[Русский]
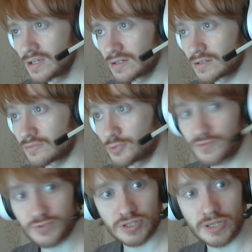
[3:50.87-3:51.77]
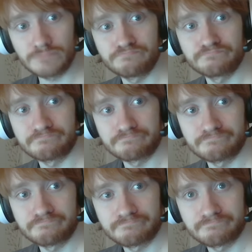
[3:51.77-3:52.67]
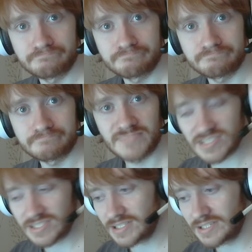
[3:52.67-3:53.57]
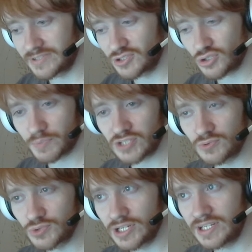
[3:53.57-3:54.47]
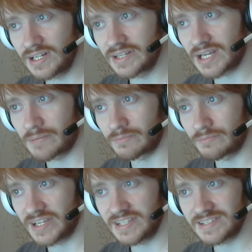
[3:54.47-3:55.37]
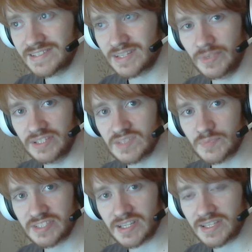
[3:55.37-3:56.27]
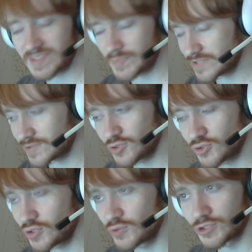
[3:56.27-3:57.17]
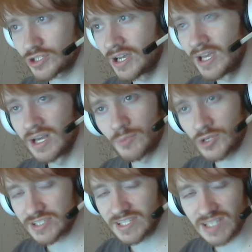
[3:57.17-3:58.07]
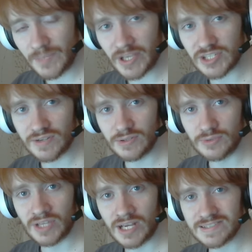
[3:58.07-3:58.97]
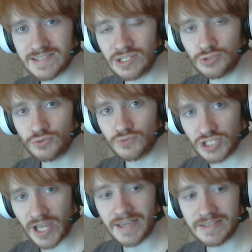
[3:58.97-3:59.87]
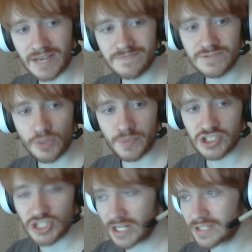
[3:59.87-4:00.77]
А, вот и все. Если вы что-то прослушали или там боитесь забыть расписание, записывать ничего не нужно, можно зайти, опять же говорю, на страницу Твича и там все прочекать.